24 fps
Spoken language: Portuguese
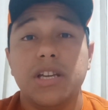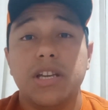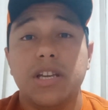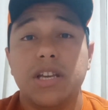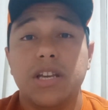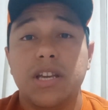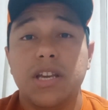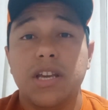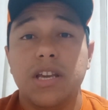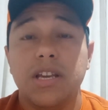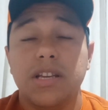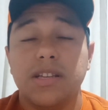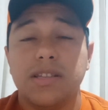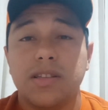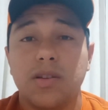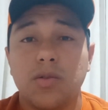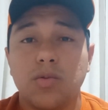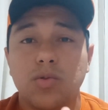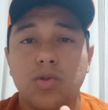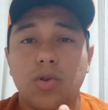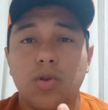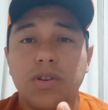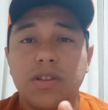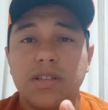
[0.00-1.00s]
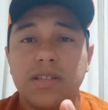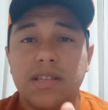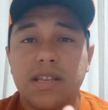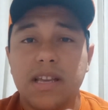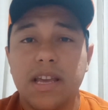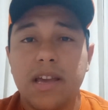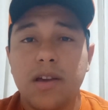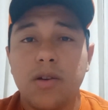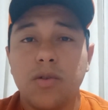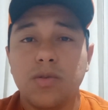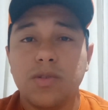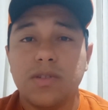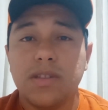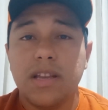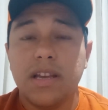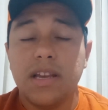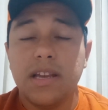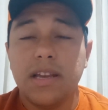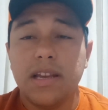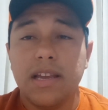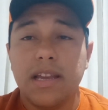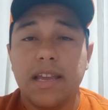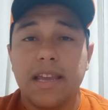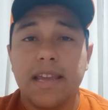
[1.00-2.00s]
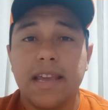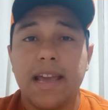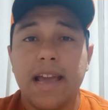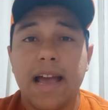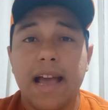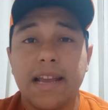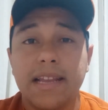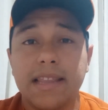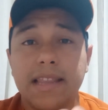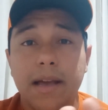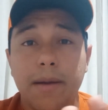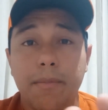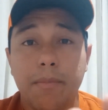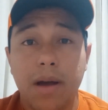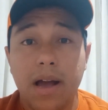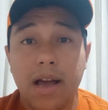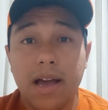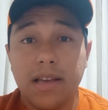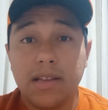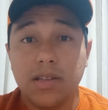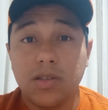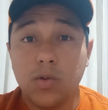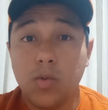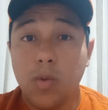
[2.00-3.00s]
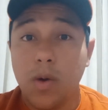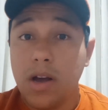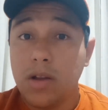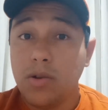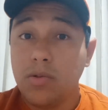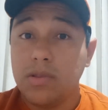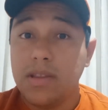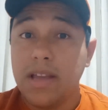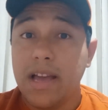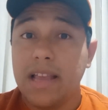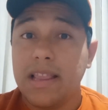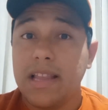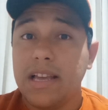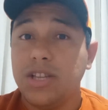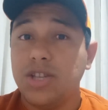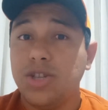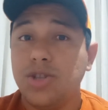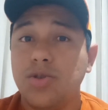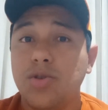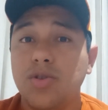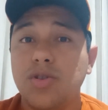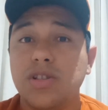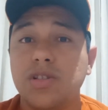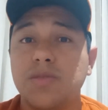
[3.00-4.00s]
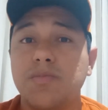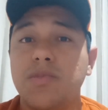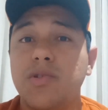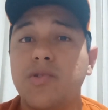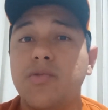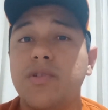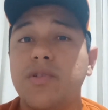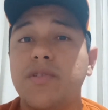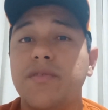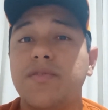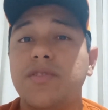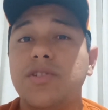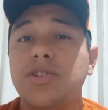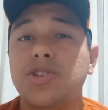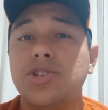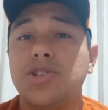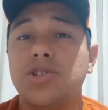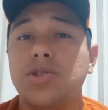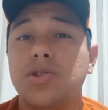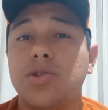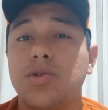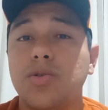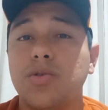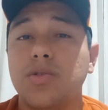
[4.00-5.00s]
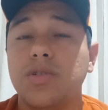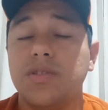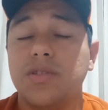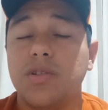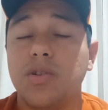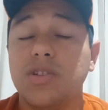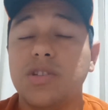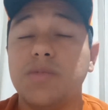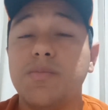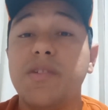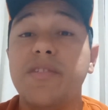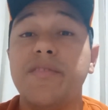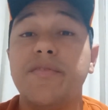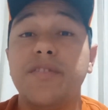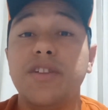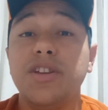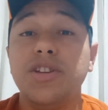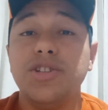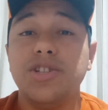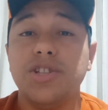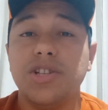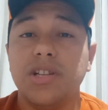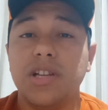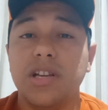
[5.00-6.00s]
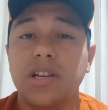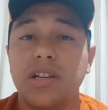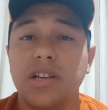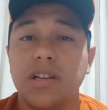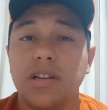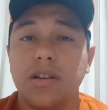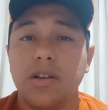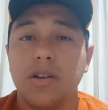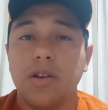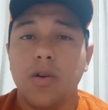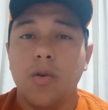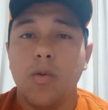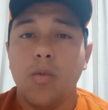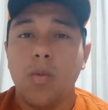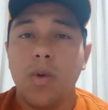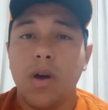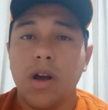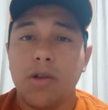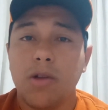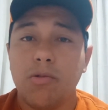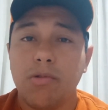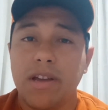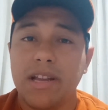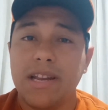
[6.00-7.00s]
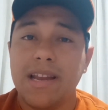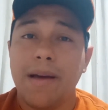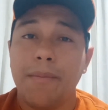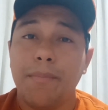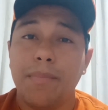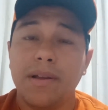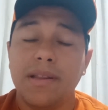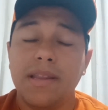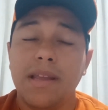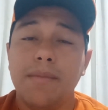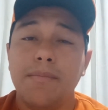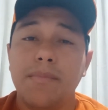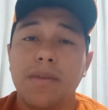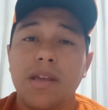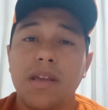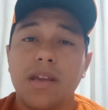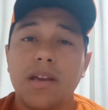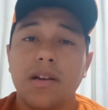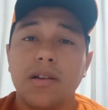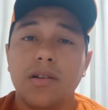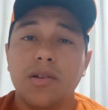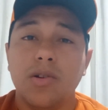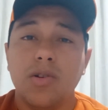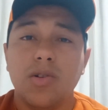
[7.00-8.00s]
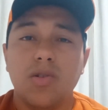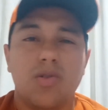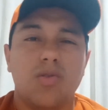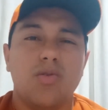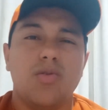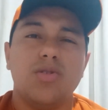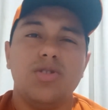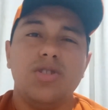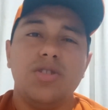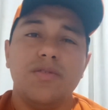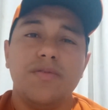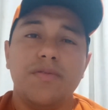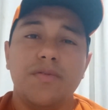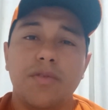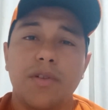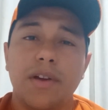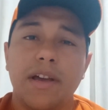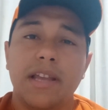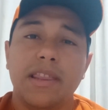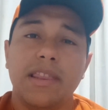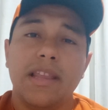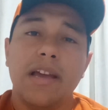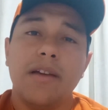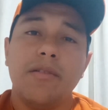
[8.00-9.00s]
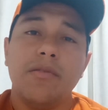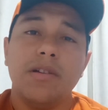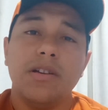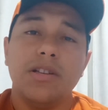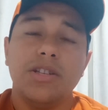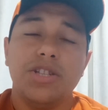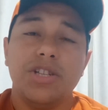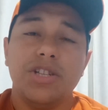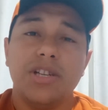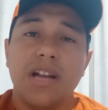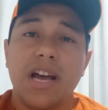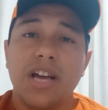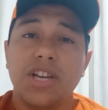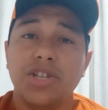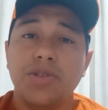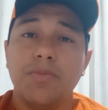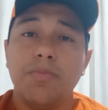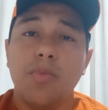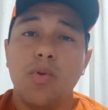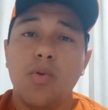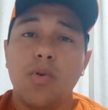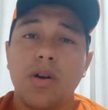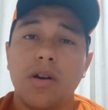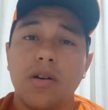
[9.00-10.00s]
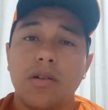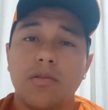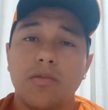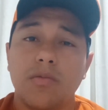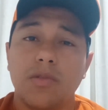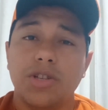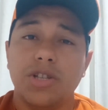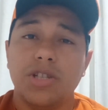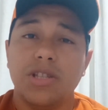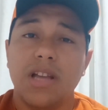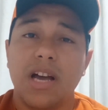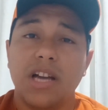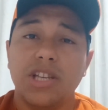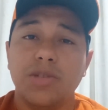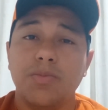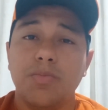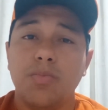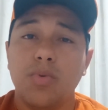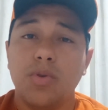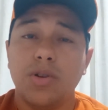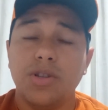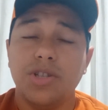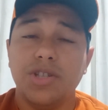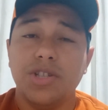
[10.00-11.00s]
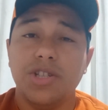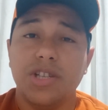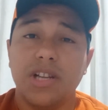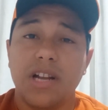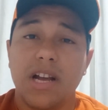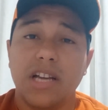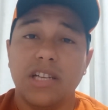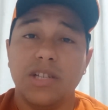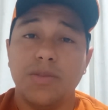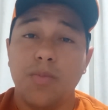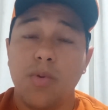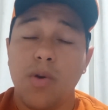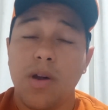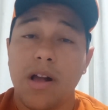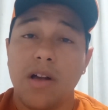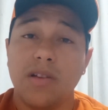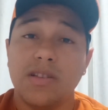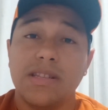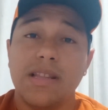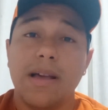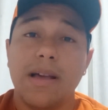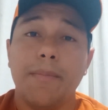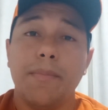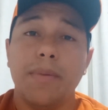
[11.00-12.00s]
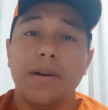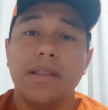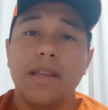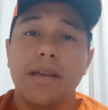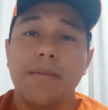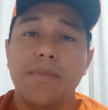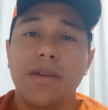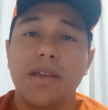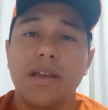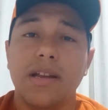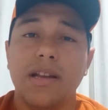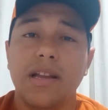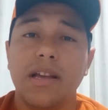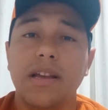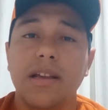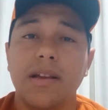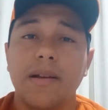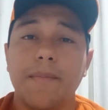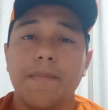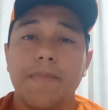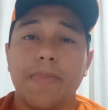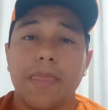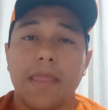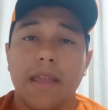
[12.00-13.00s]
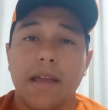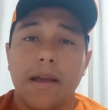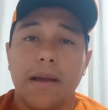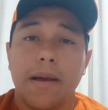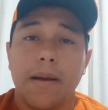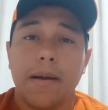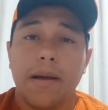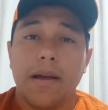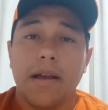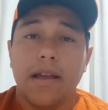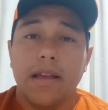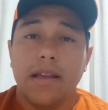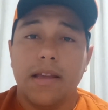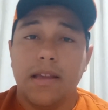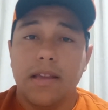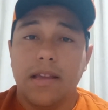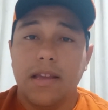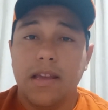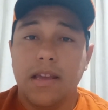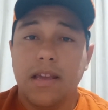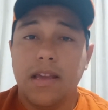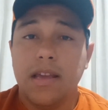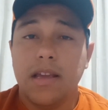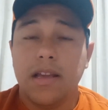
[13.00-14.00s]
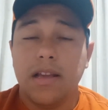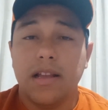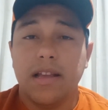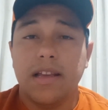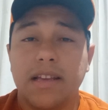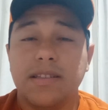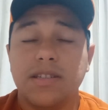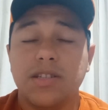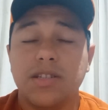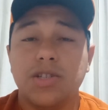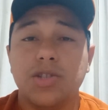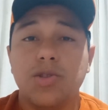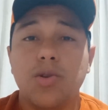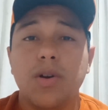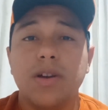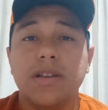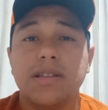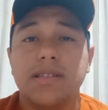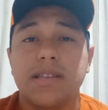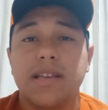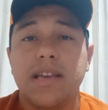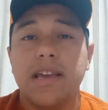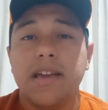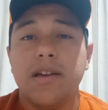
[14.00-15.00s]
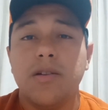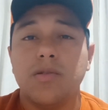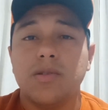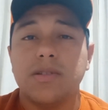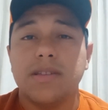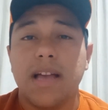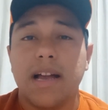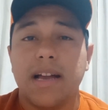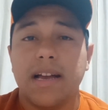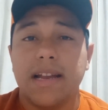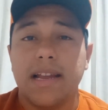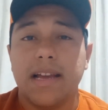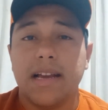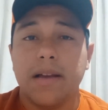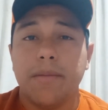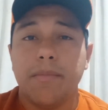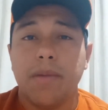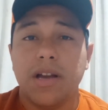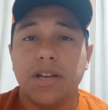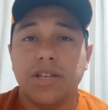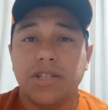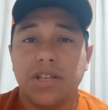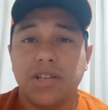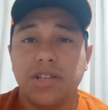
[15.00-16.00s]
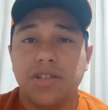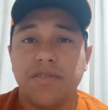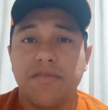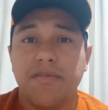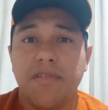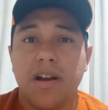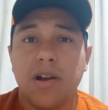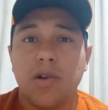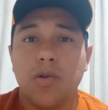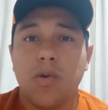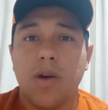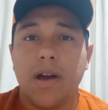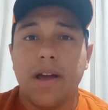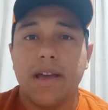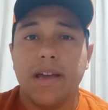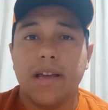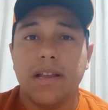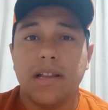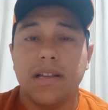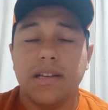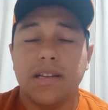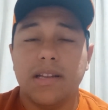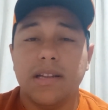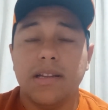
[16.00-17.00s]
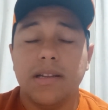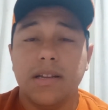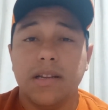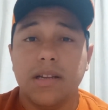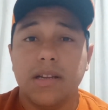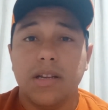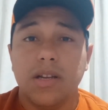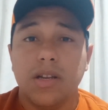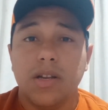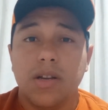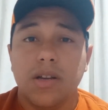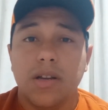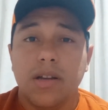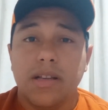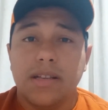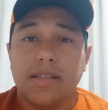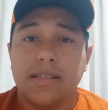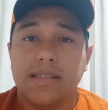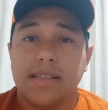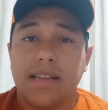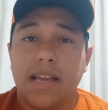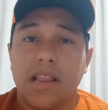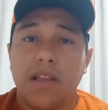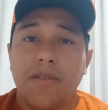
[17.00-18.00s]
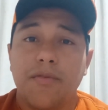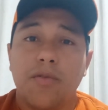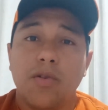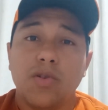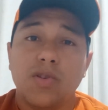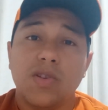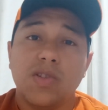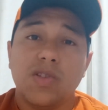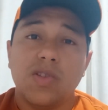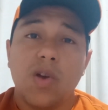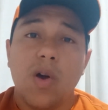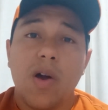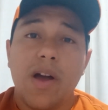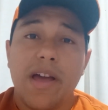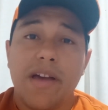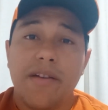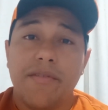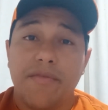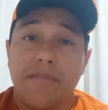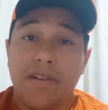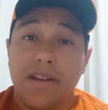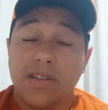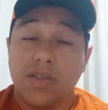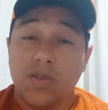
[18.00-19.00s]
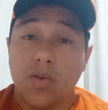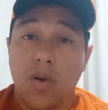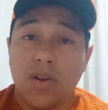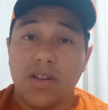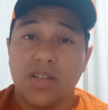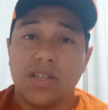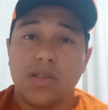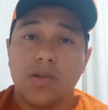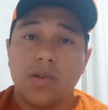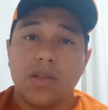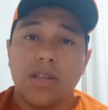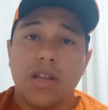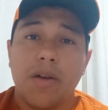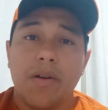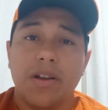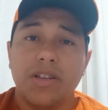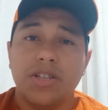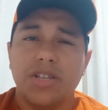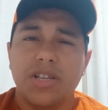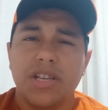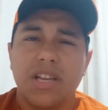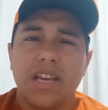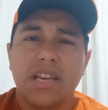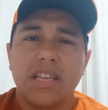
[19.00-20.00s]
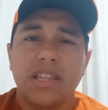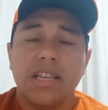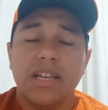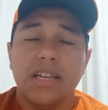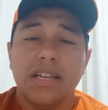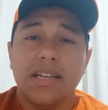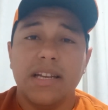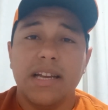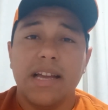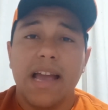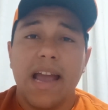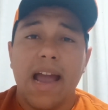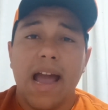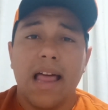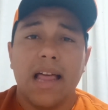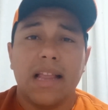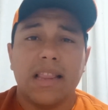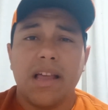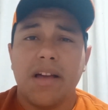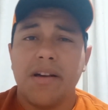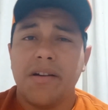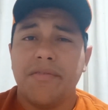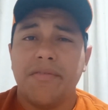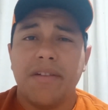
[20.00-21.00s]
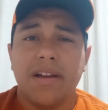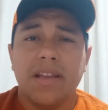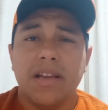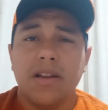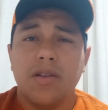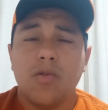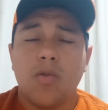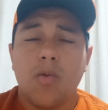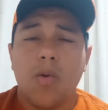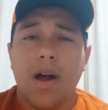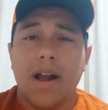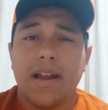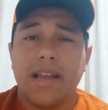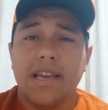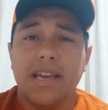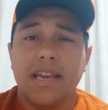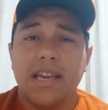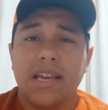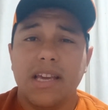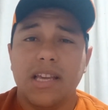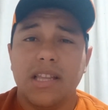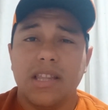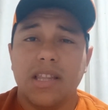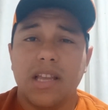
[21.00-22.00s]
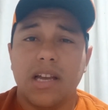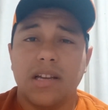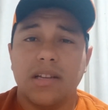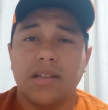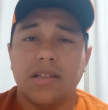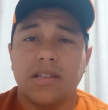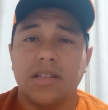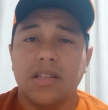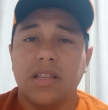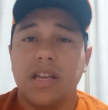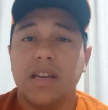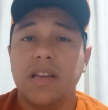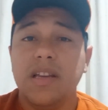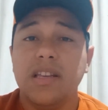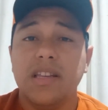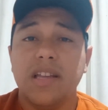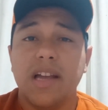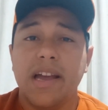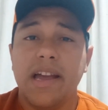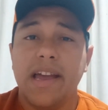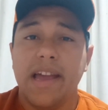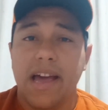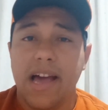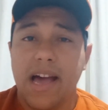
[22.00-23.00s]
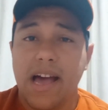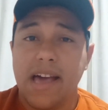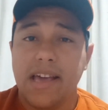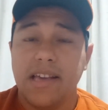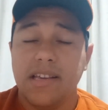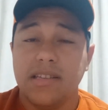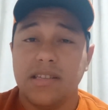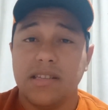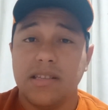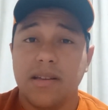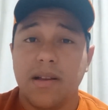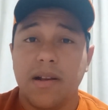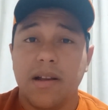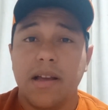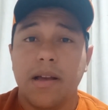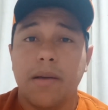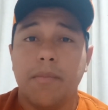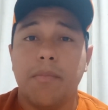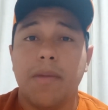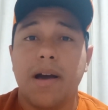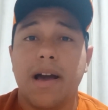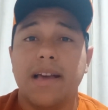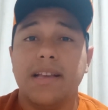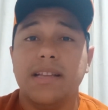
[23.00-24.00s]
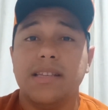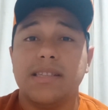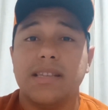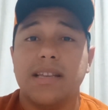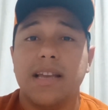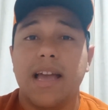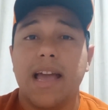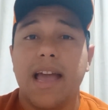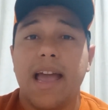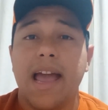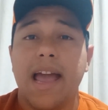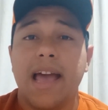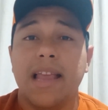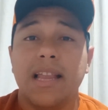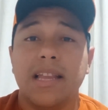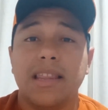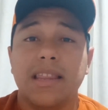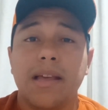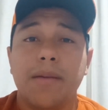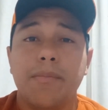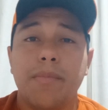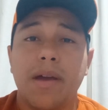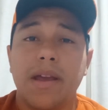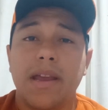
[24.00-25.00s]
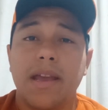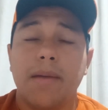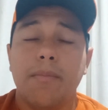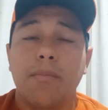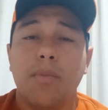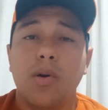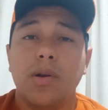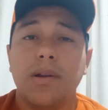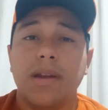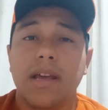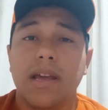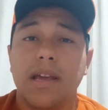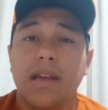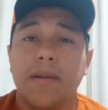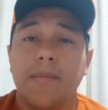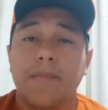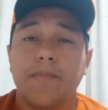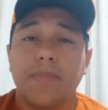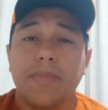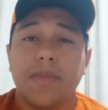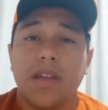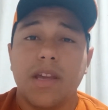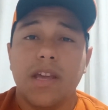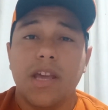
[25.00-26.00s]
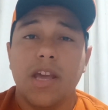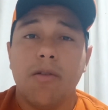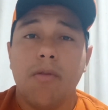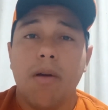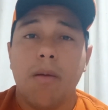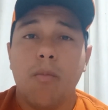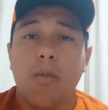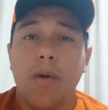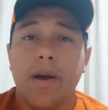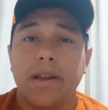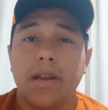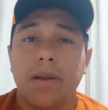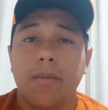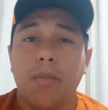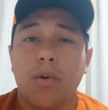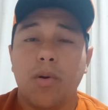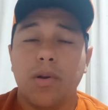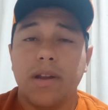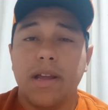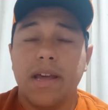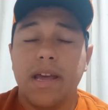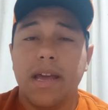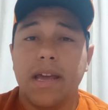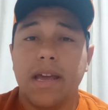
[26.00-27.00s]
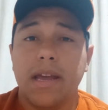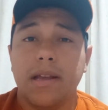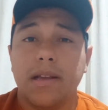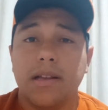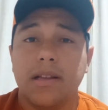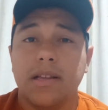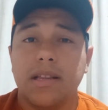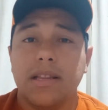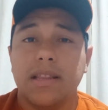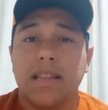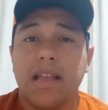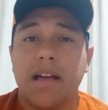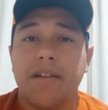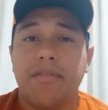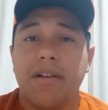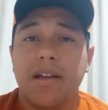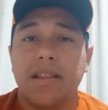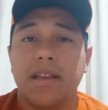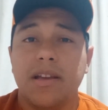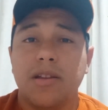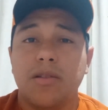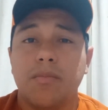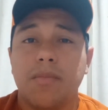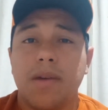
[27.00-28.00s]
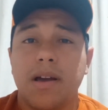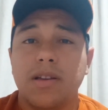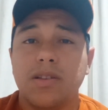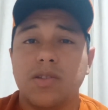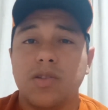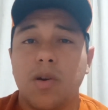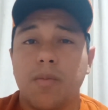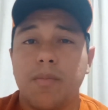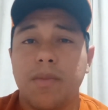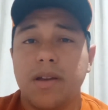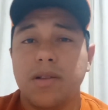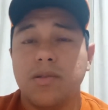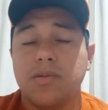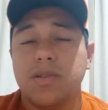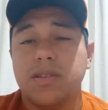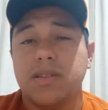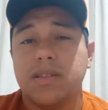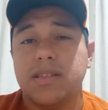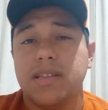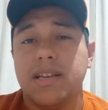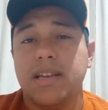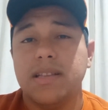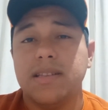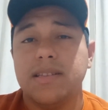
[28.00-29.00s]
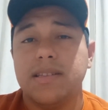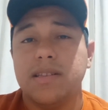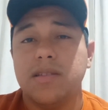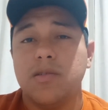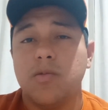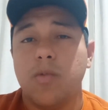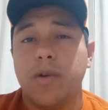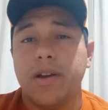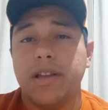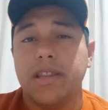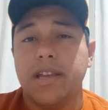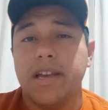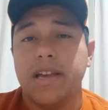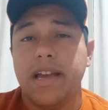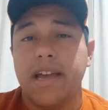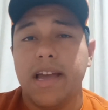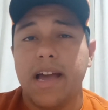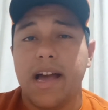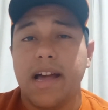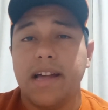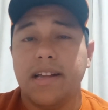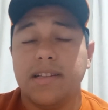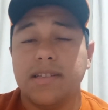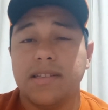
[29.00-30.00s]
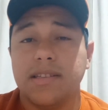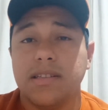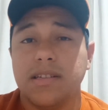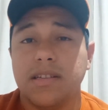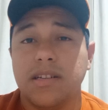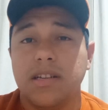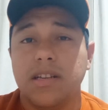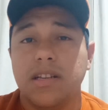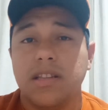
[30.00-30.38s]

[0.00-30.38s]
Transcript: E são dois erros, né? E é ainda mais, o ano dela é de 2022, 2020, né? um ano aí da pandemia, onde foi até uma tiragem boa, quantidade boa de tiragem por causa da pandemia, né? E esses dois erros agrega bastante valor a ela, né? Se ela fosse só reverso horizontal à direita, ela estava valendo 40, 30 reais, mas ela também é boné. E uma moeda boné está valendo mais ou menos 150 reais.